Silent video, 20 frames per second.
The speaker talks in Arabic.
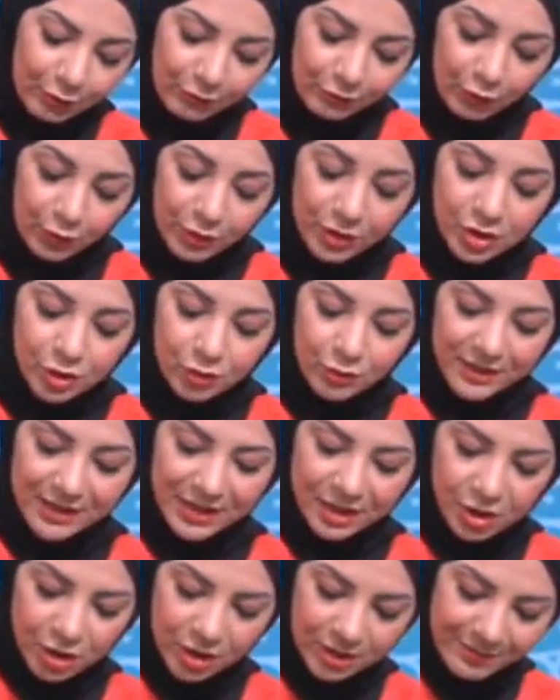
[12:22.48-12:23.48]
يفك شويه
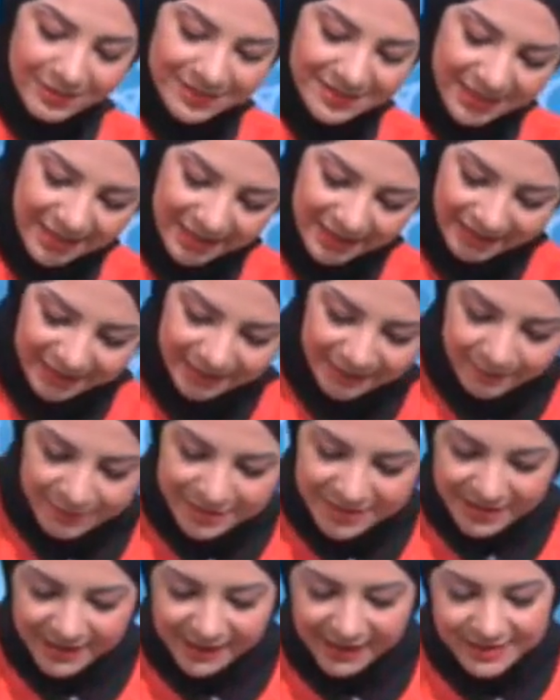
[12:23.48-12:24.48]
عشان يبقى سهل علينا
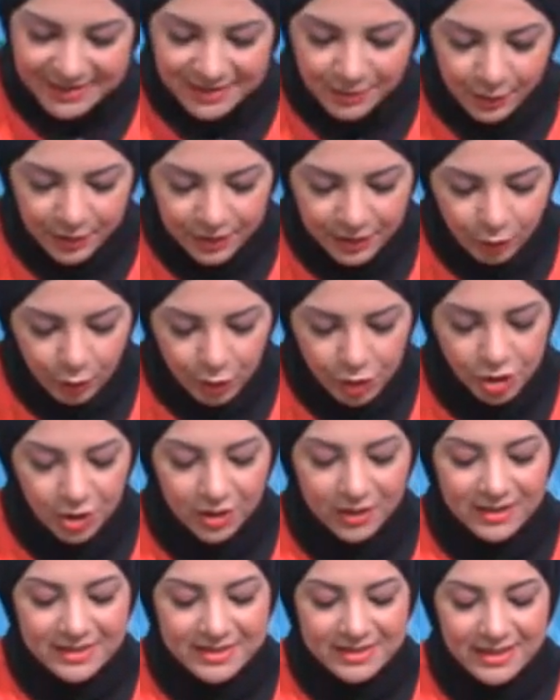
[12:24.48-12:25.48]
بس انا عايزه اوريكم عشان
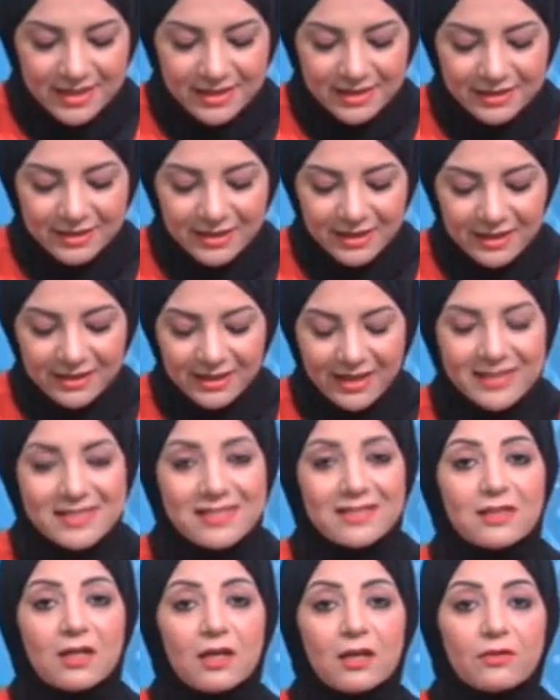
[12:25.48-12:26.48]
الناس سالتني احنا
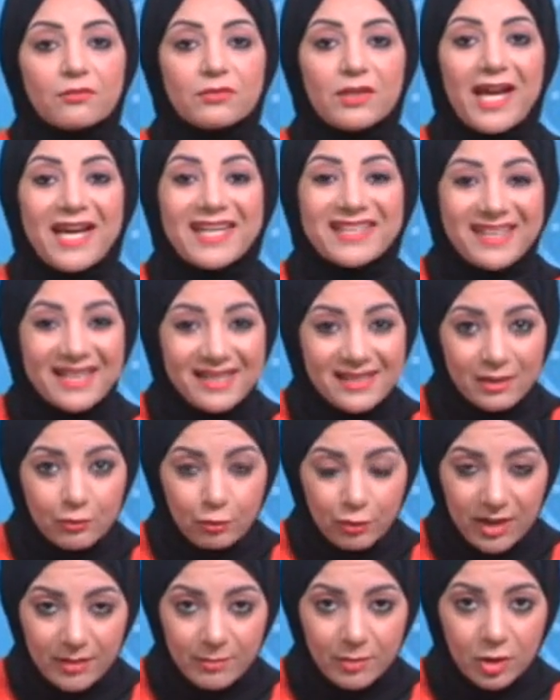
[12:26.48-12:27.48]
عايزين نعرف ده هيتلج
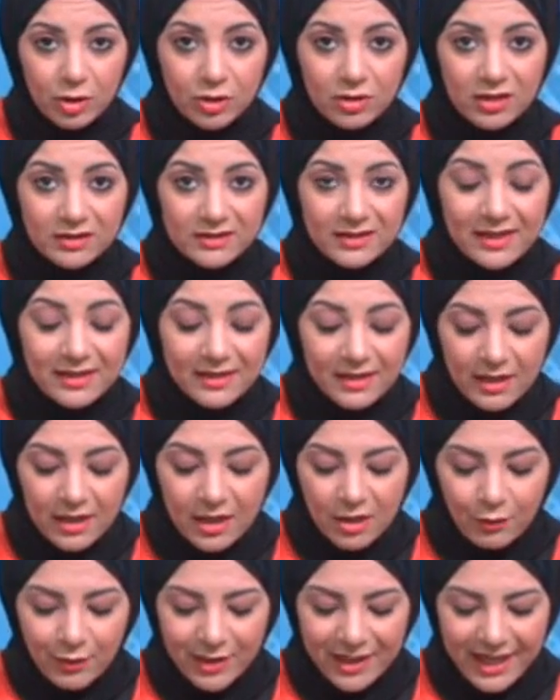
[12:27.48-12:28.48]
ويعمل قطع تلج
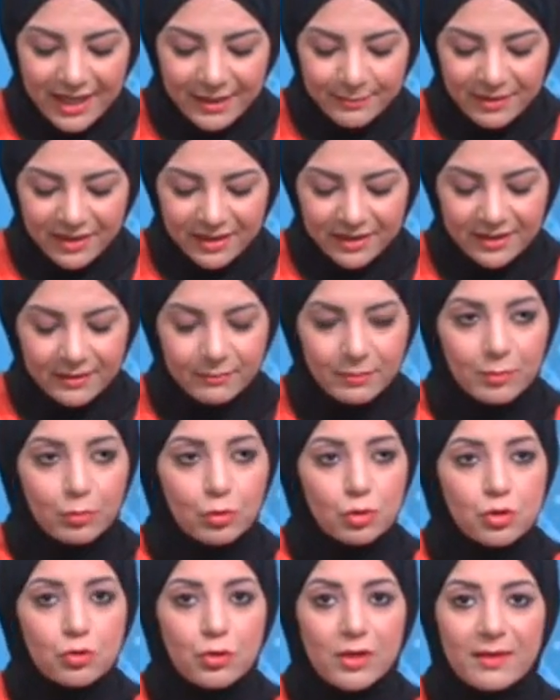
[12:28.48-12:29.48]
ولا هيبقى كريمي
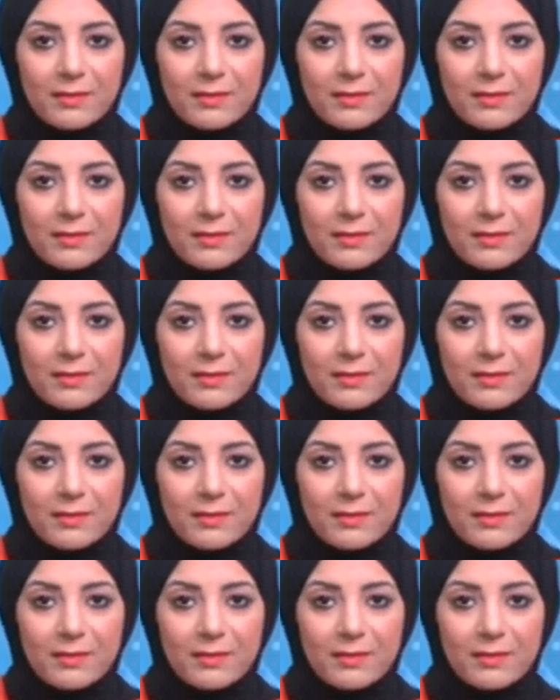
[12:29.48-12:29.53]
بصوا يا